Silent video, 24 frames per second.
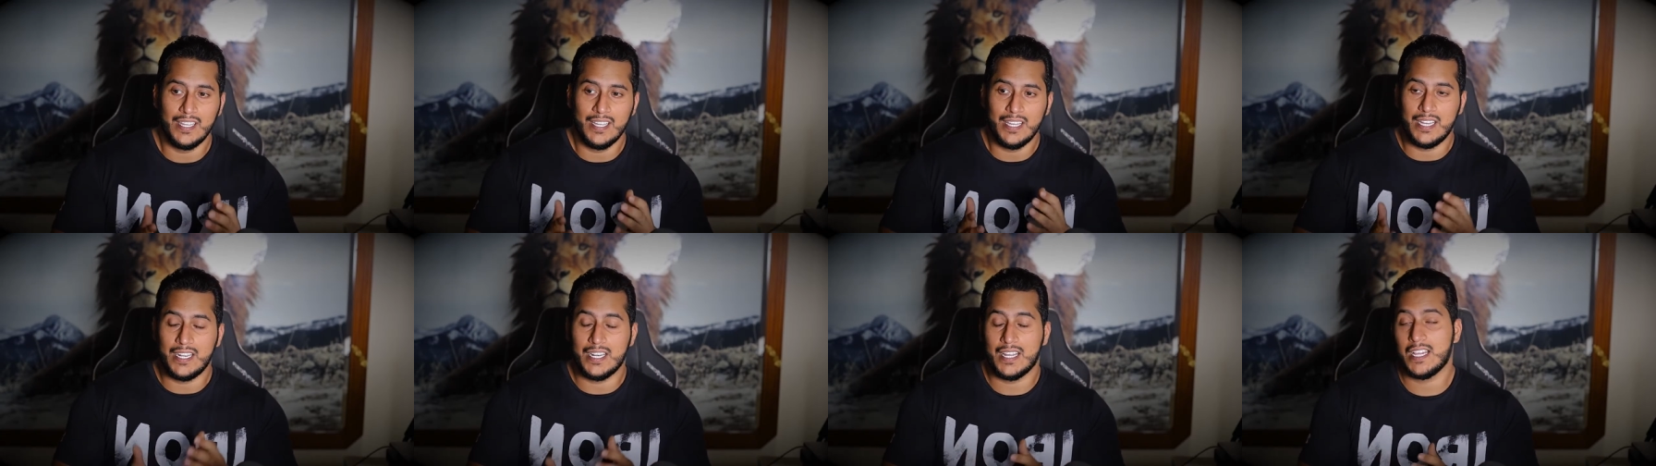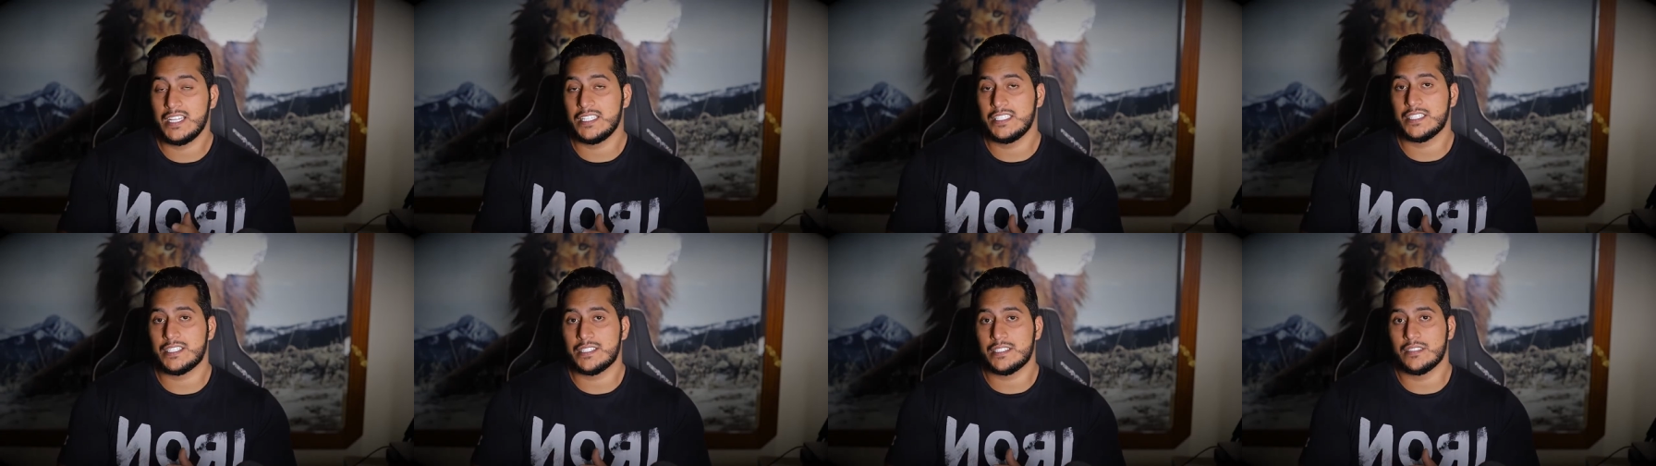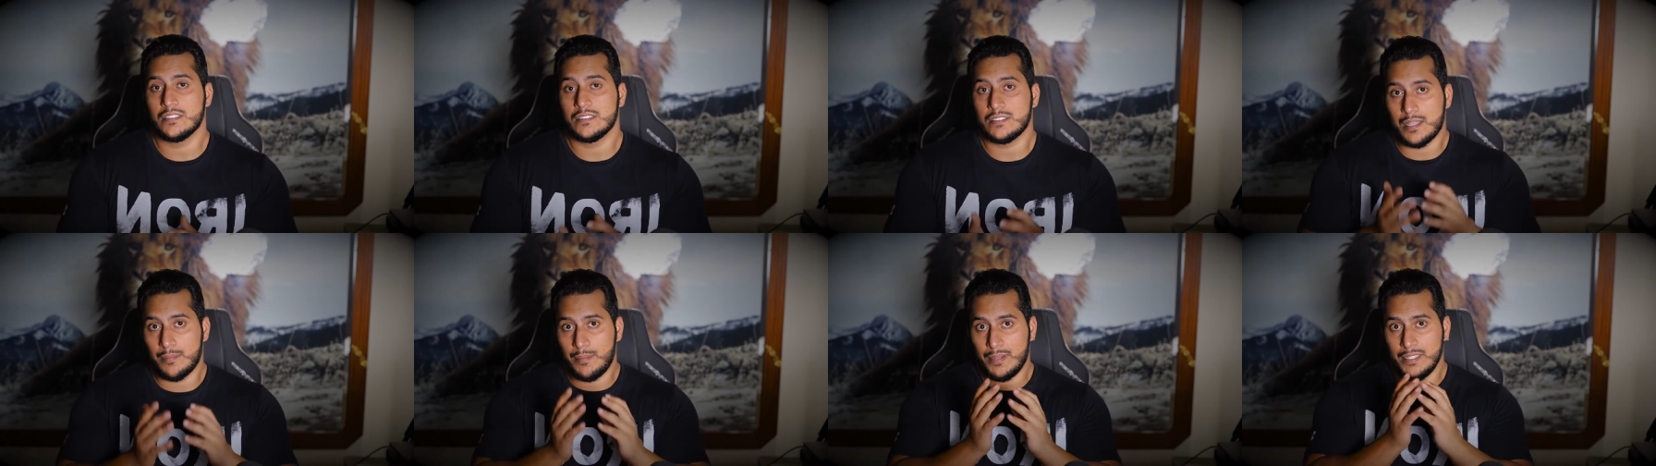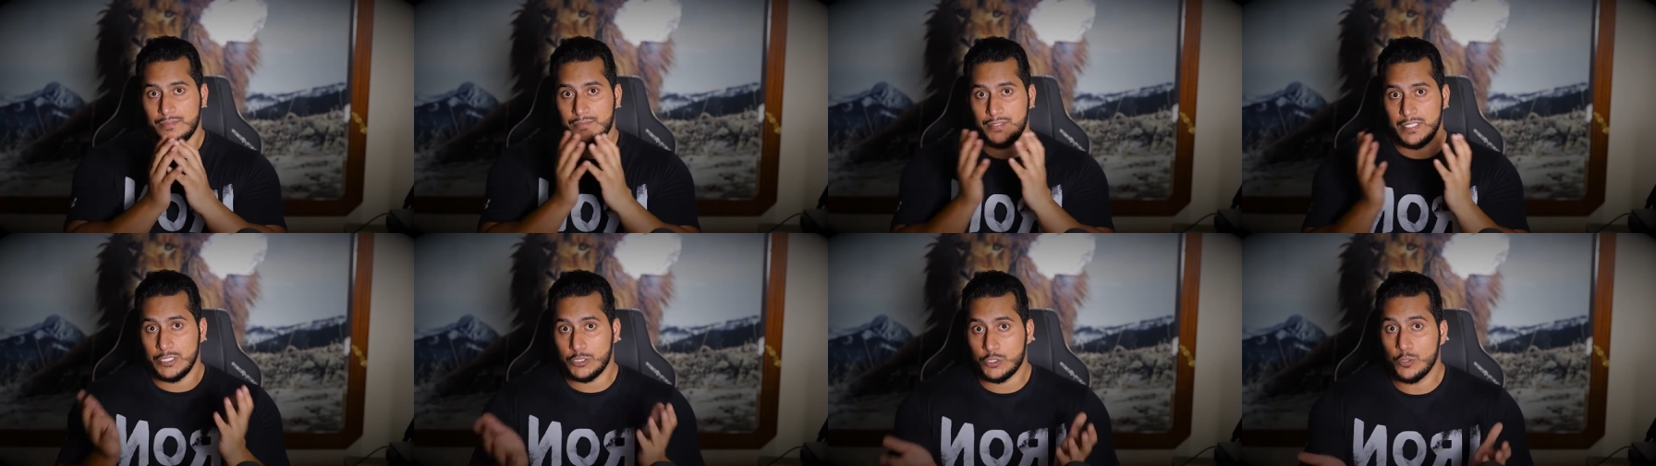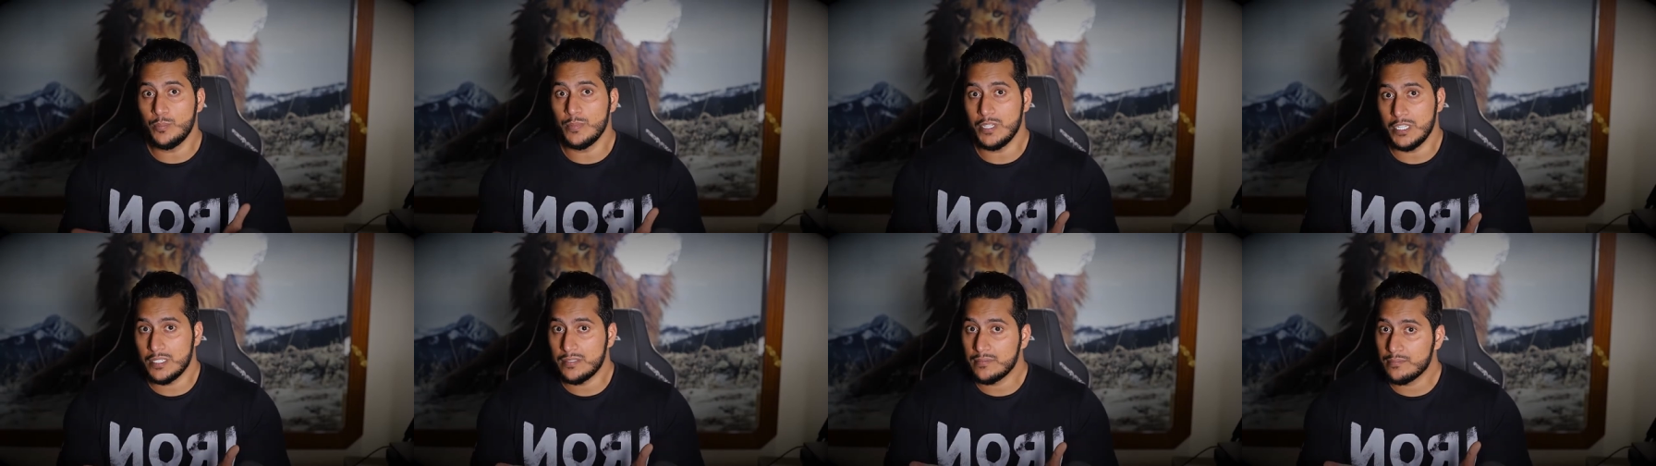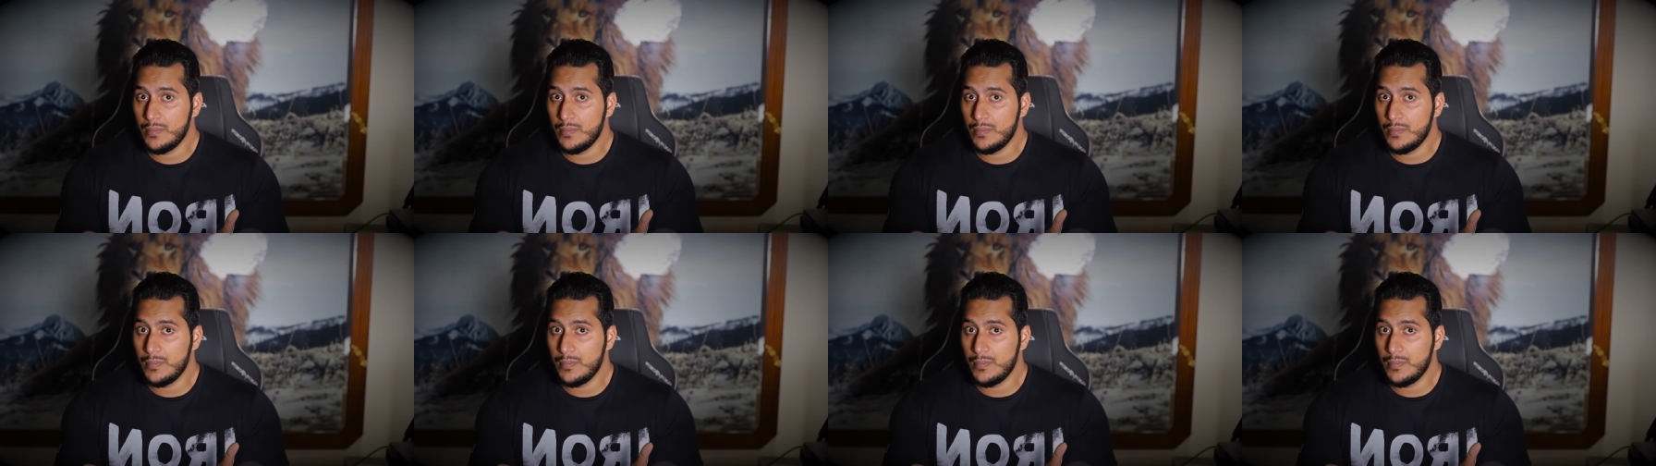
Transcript: الغدر طبعا في جمله